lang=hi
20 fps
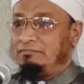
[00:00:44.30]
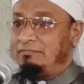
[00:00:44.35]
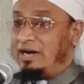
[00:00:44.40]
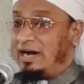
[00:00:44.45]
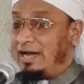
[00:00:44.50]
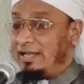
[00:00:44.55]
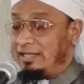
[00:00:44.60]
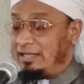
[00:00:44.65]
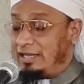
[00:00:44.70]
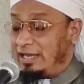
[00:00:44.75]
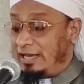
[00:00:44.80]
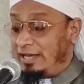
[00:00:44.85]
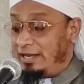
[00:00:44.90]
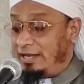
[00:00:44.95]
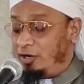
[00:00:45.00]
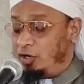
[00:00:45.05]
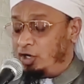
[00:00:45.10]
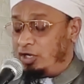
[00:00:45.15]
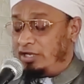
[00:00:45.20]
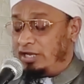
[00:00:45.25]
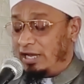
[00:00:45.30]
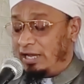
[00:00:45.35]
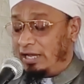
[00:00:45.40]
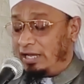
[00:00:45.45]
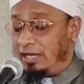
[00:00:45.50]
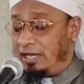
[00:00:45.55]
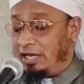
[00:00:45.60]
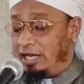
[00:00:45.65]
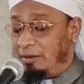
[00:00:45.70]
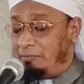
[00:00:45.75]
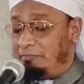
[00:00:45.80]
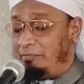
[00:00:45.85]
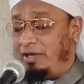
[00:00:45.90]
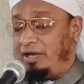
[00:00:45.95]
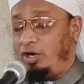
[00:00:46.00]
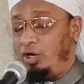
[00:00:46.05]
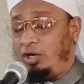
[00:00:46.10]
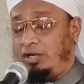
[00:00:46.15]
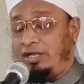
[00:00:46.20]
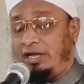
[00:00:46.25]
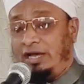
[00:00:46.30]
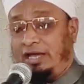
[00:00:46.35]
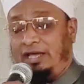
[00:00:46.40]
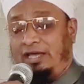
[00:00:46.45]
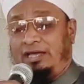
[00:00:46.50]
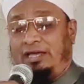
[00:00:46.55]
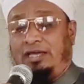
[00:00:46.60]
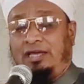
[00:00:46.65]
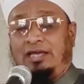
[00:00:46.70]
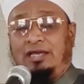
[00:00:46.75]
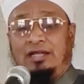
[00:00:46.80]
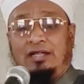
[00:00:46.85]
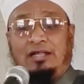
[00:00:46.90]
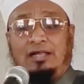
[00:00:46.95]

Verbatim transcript: बात गहरी हो जाएगी लंबी हो जाएगी